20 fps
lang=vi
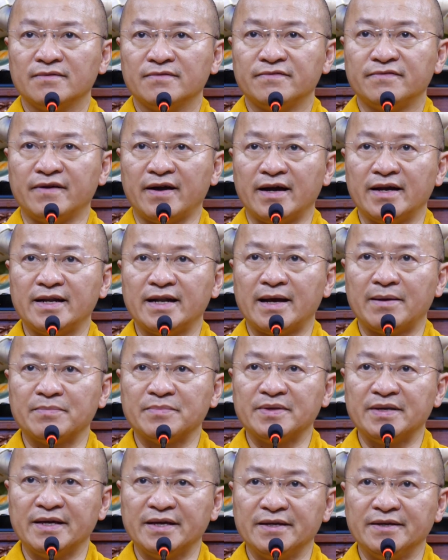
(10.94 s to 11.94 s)
phải
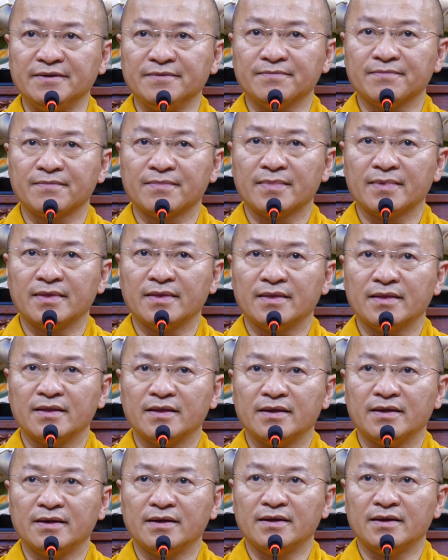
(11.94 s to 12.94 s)
làm gì
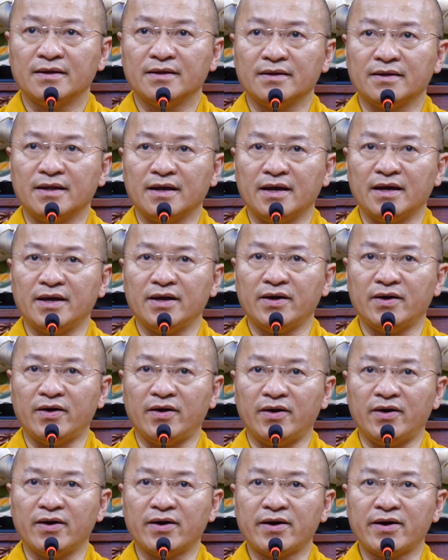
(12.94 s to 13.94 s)
để
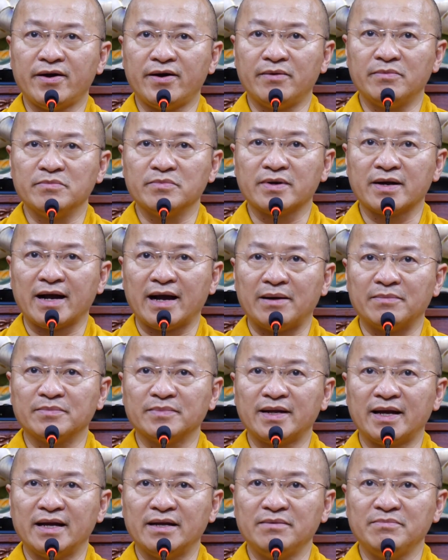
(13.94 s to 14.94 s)
họ không
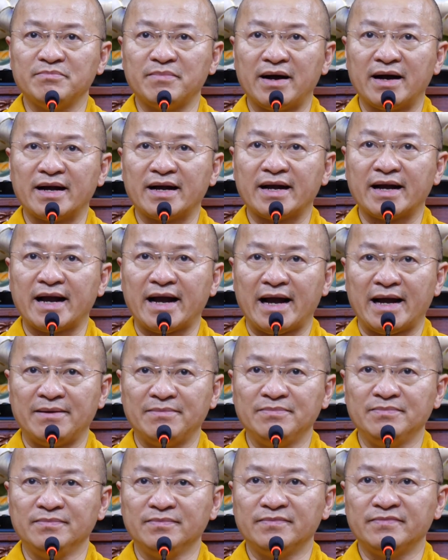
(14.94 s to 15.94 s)
cảm thấy mặc
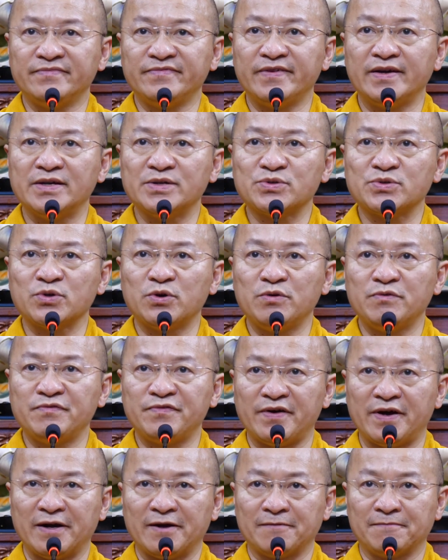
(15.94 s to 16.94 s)
cảm với
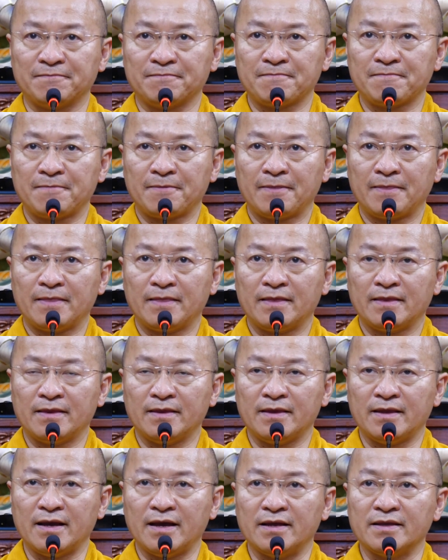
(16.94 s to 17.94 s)
số phận
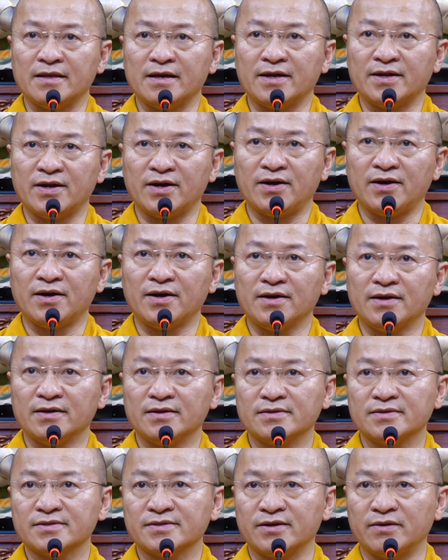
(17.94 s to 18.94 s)
và nhờ đó
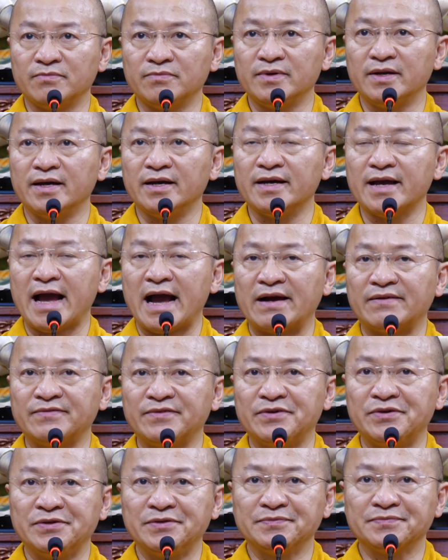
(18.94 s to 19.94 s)
sống đời
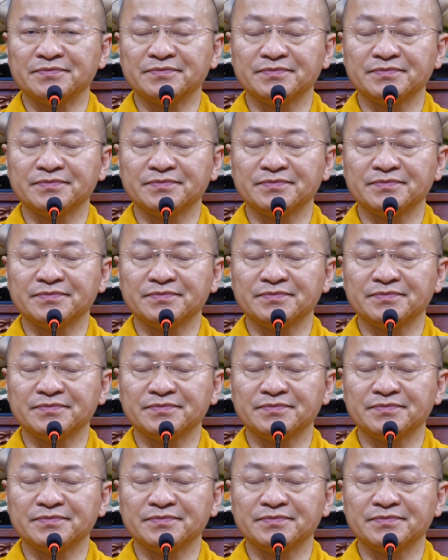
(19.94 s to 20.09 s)
an vui?